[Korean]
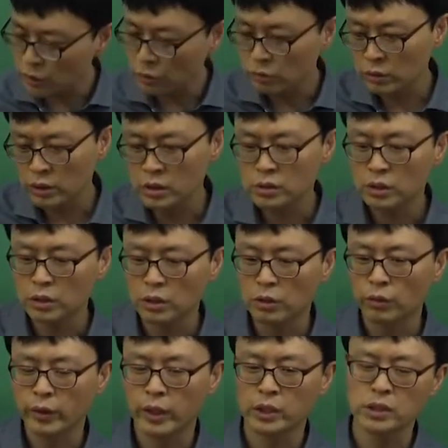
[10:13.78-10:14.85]
경우는 있어요.
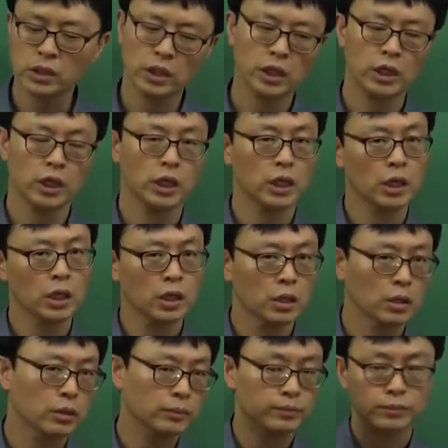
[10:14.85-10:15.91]
왜 저기
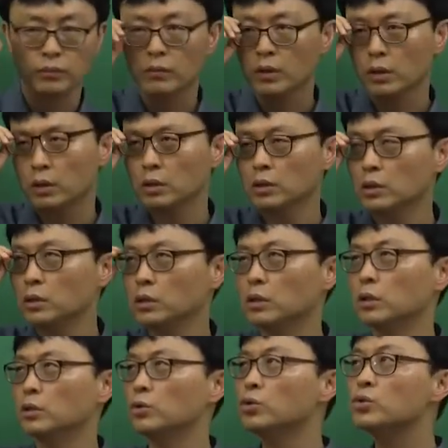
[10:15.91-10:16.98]

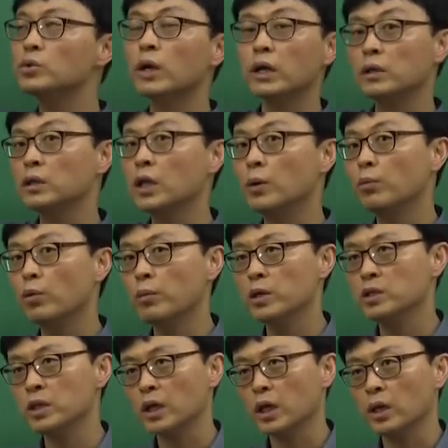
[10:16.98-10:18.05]
그 뉴스 같은 데 보면
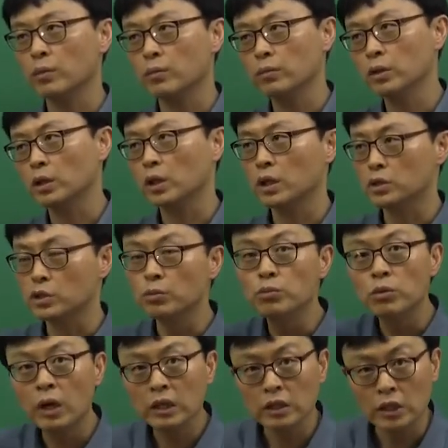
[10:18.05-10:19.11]
이제 이렇게
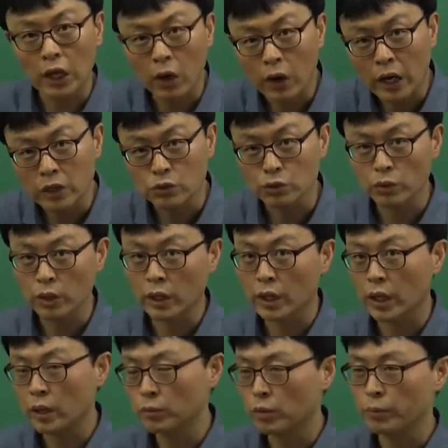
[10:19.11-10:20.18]
전문가들이 나와가지고
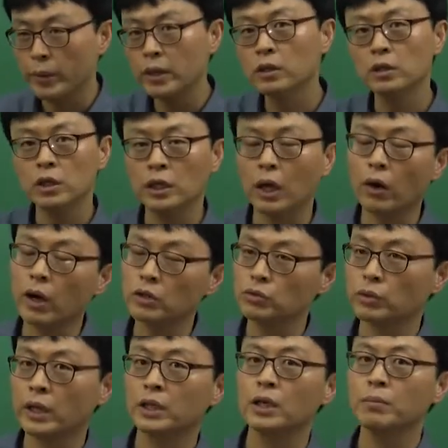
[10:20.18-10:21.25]
이렇게 뭐 패널들이
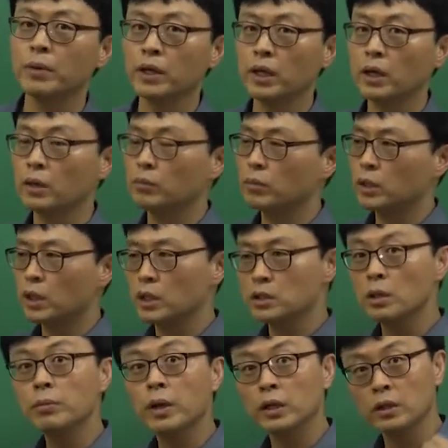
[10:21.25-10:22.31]
나와가지고 한단 말이야. 뭐 이렇게
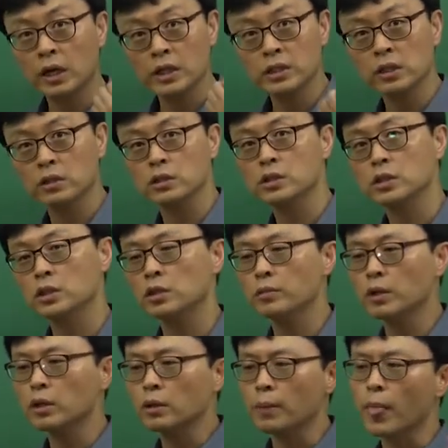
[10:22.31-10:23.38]
설명 같은 거 하잖아. 그렇지?
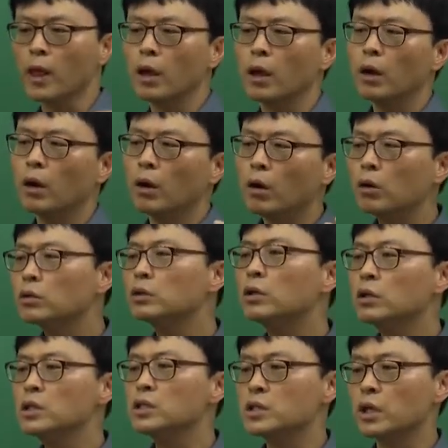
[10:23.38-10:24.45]
그러면은
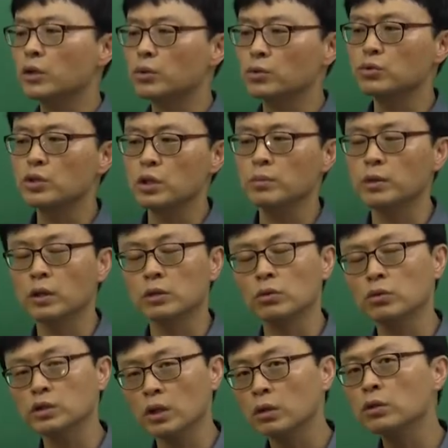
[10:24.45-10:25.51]
어떤 이제 교수님은
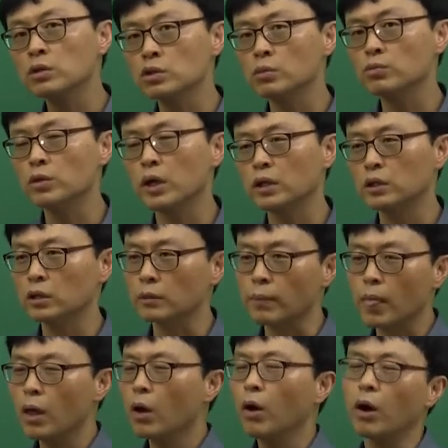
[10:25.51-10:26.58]
또는 이제 어떤 전문가는
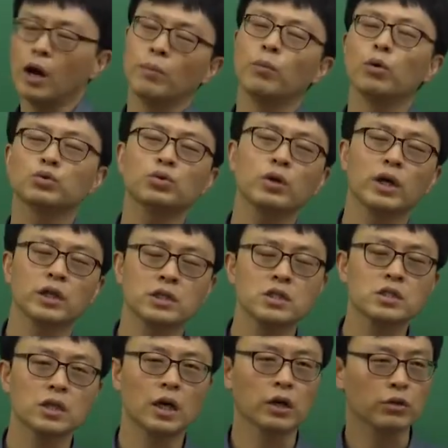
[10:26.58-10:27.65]
아 목소리가
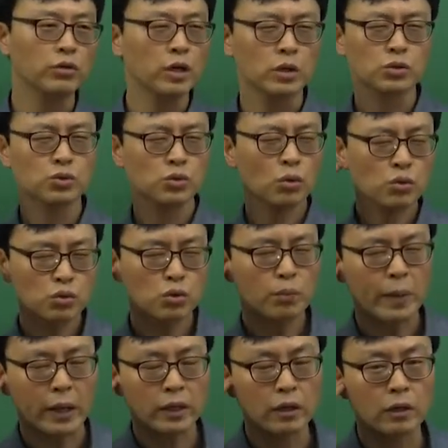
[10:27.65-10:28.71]
진짜 아, 귀에 쏙쏙
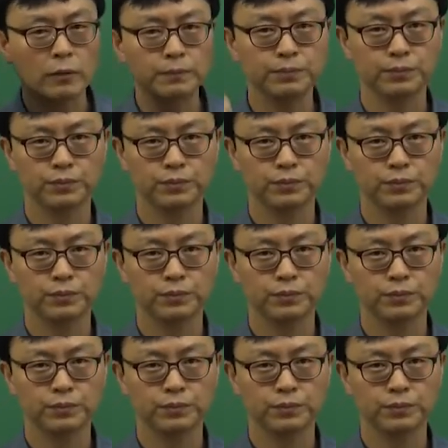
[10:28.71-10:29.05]
박혀